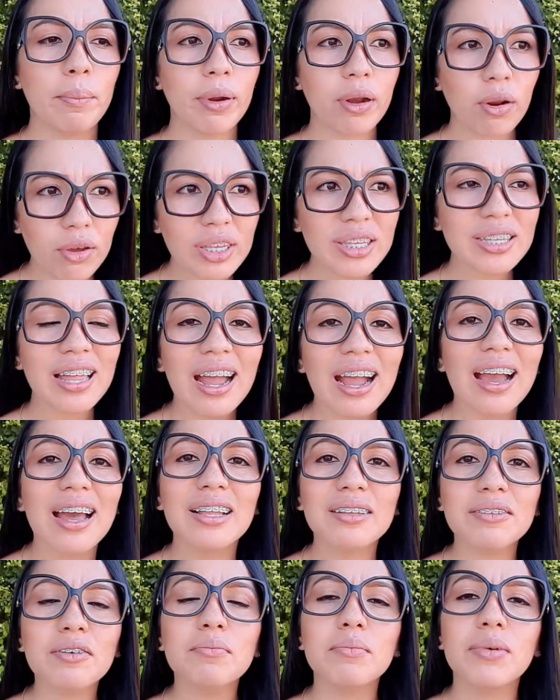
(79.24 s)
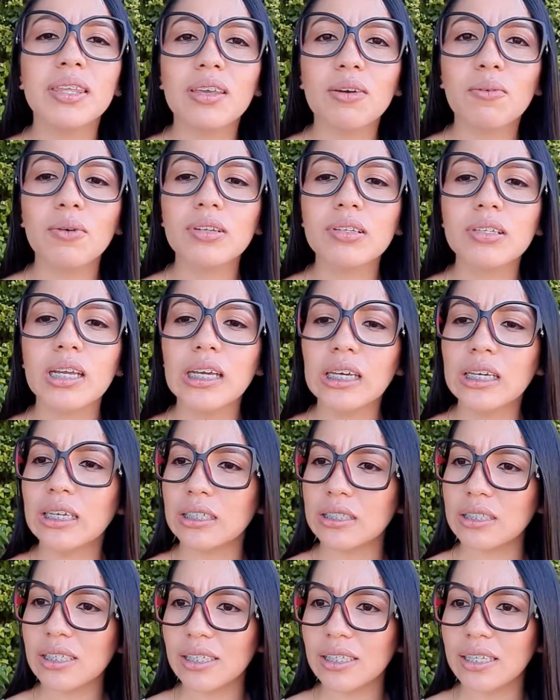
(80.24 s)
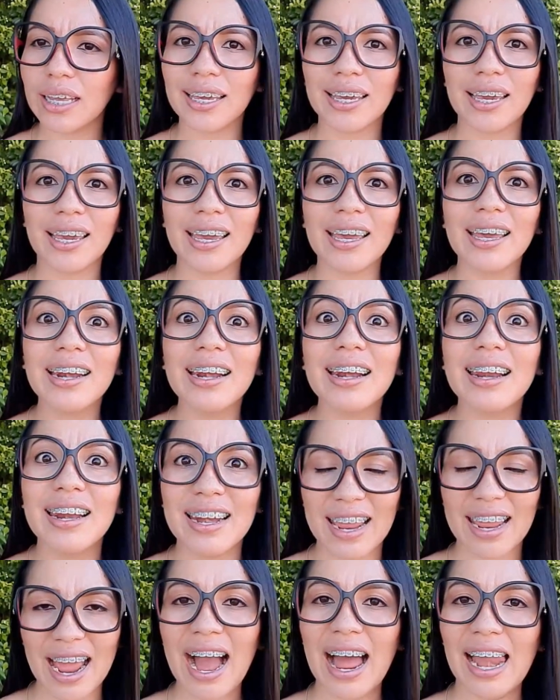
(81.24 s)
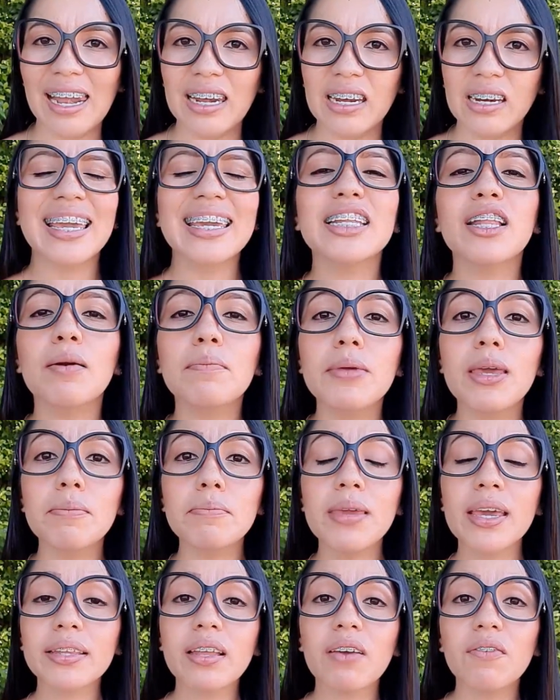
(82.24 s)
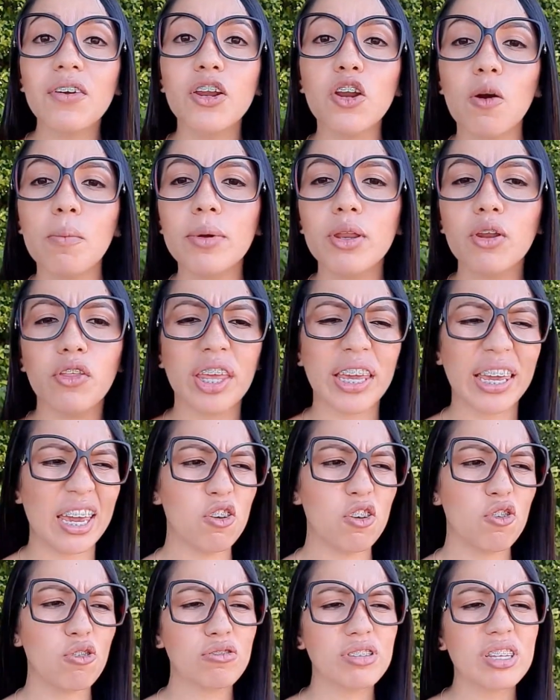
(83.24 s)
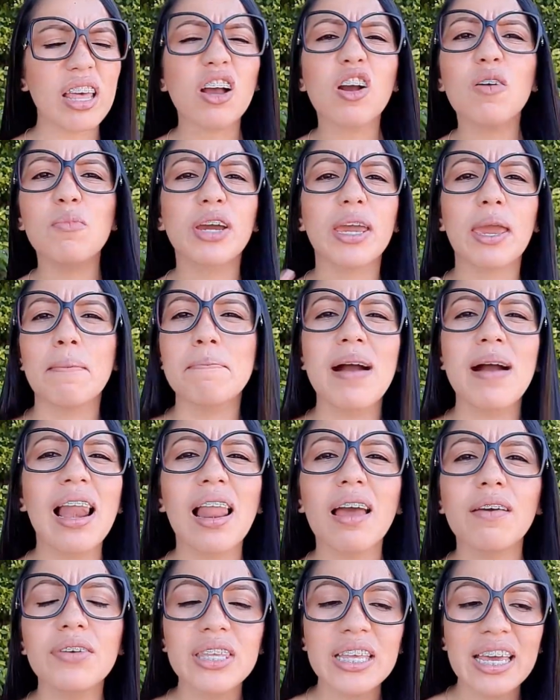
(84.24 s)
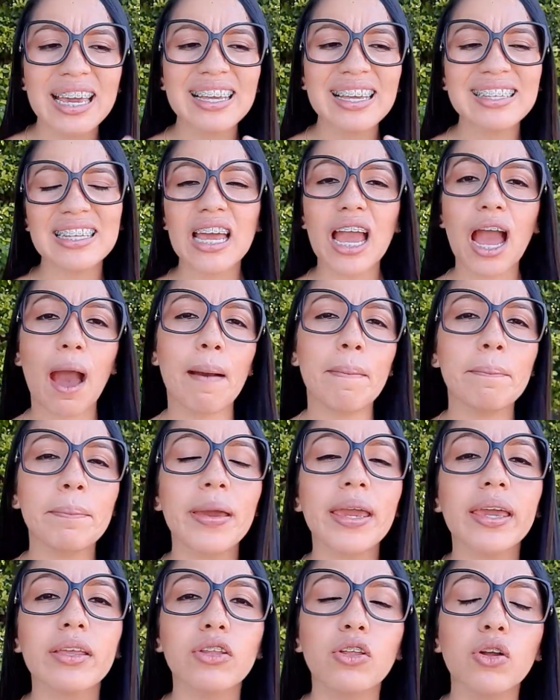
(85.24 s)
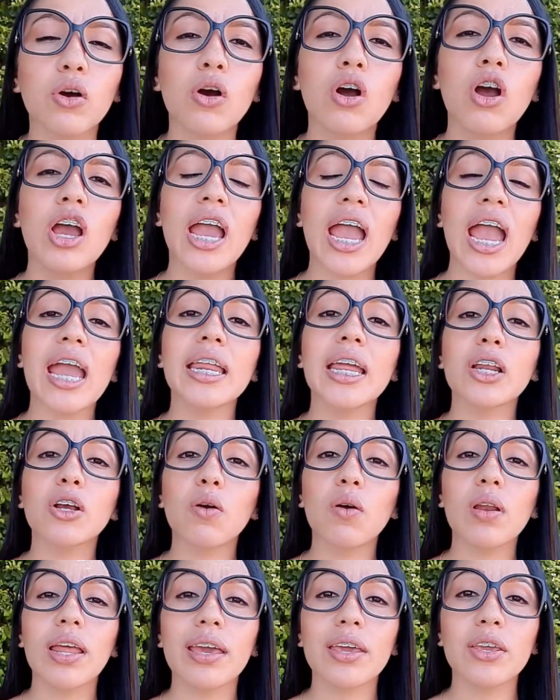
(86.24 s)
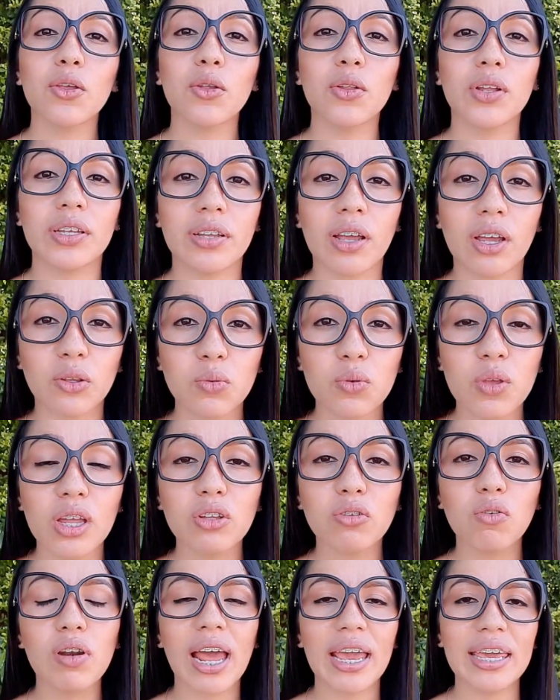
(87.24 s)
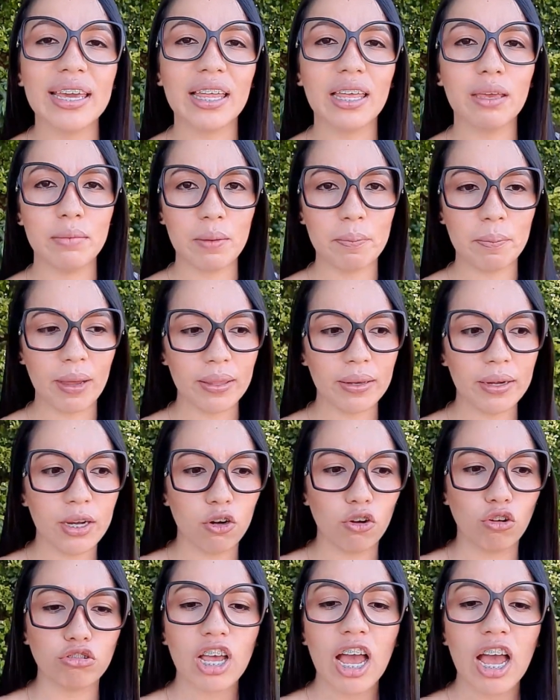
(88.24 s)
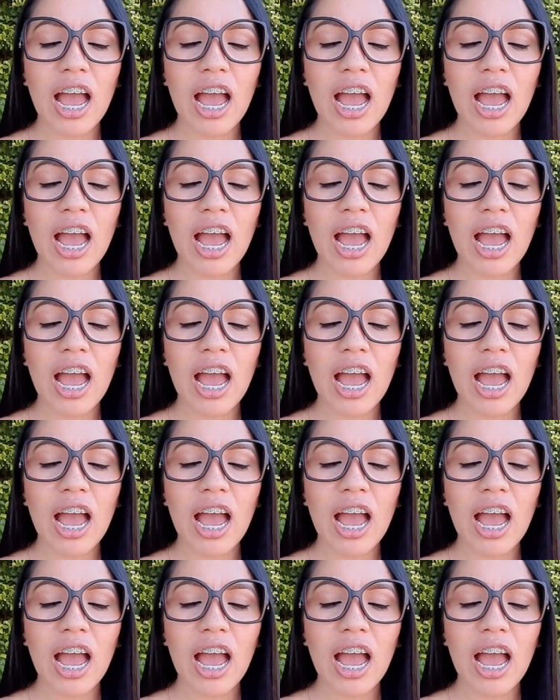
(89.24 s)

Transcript: Pero indagando me di cuenta de que sí, de que es real. Y también vi este fenómeno de que ellos no se dan como que mala vida en ese aspecto en el colegio donde está estudiando la hija de mis padrinos.